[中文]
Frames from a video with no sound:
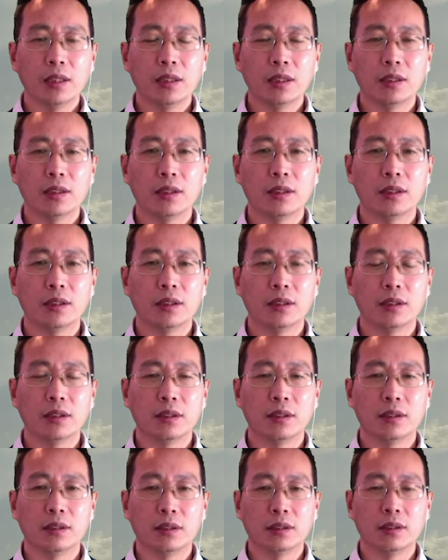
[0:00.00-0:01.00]

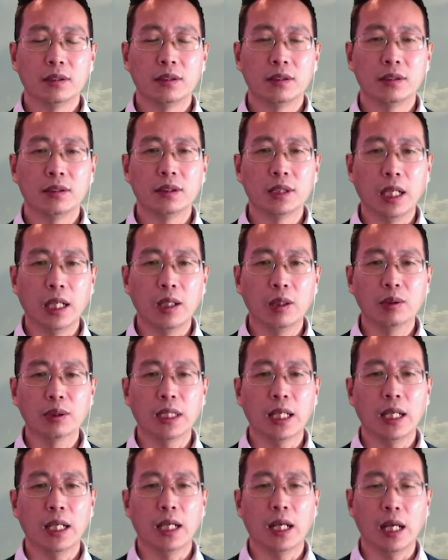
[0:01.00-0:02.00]
呃，然后
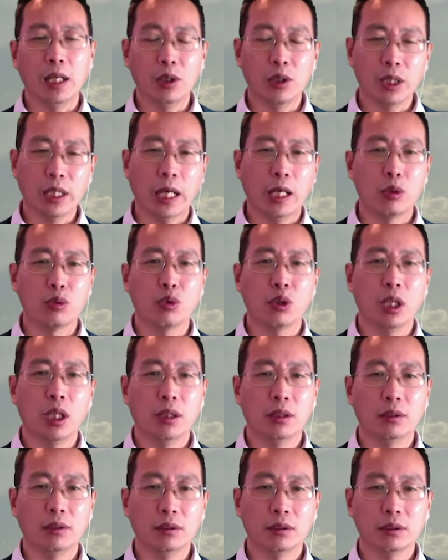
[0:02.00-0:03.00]
呢还要改
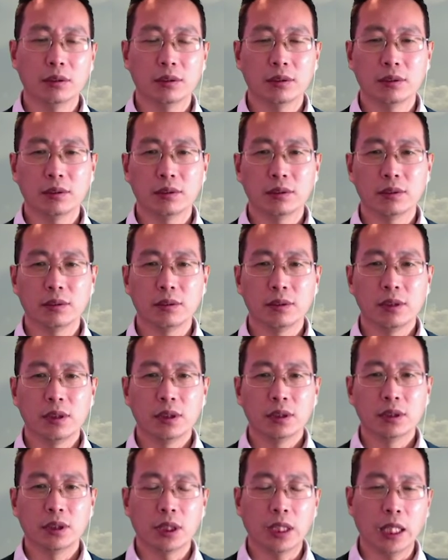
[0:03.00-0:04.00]
装，
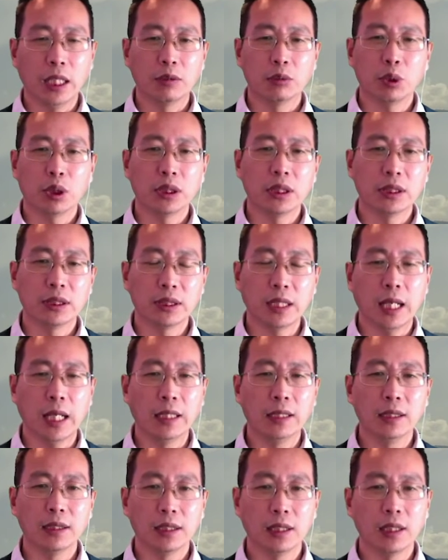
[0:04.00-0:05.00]
要改装成残
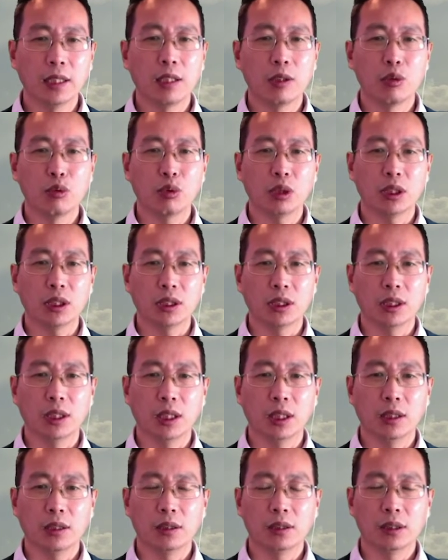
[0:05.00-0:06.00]
疾人可以坐的
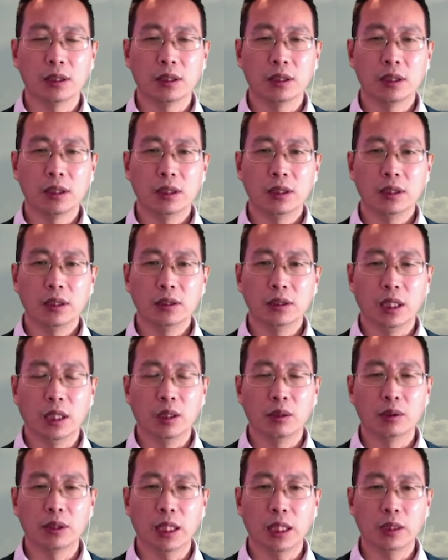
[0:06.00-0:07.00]
车，然
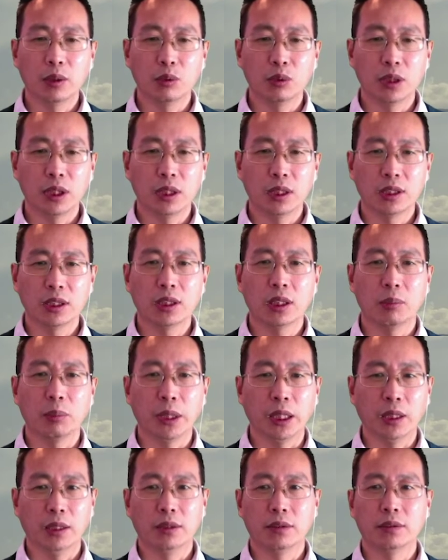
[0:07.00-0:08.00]
后呢有这些设
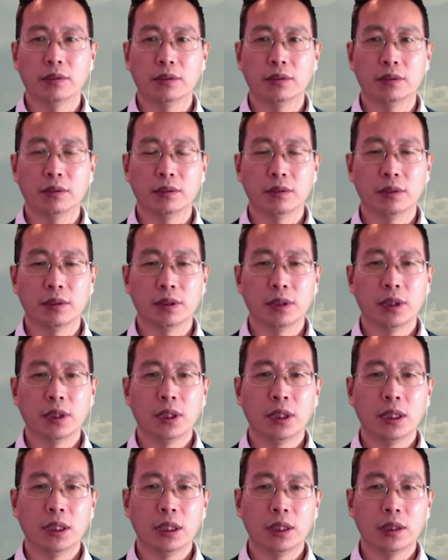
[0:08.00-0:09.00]
备，
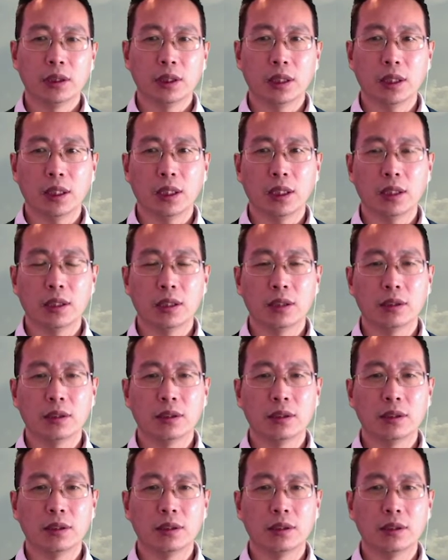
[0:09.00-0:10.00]
那
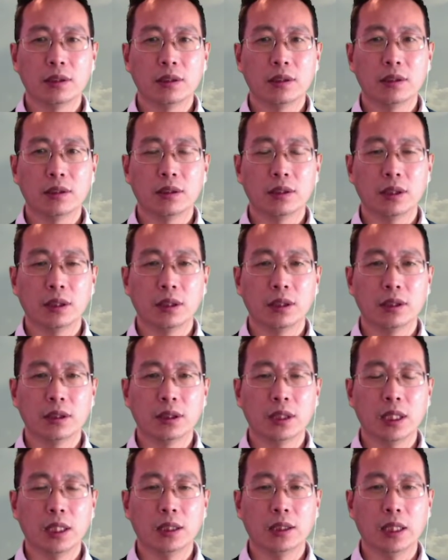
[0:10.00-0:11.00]

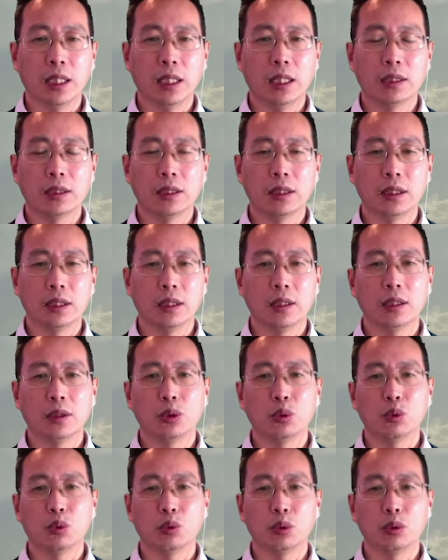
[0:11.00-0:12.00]
这样呢这个
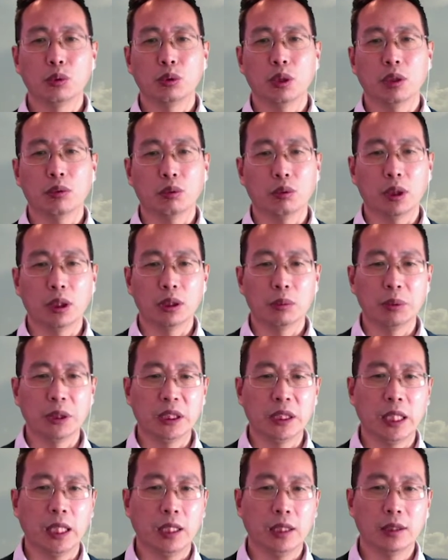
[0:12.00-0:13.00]
又又要多一笔
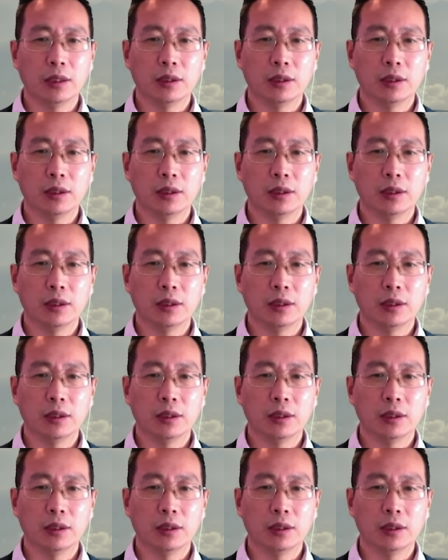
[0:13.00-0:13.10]
钱，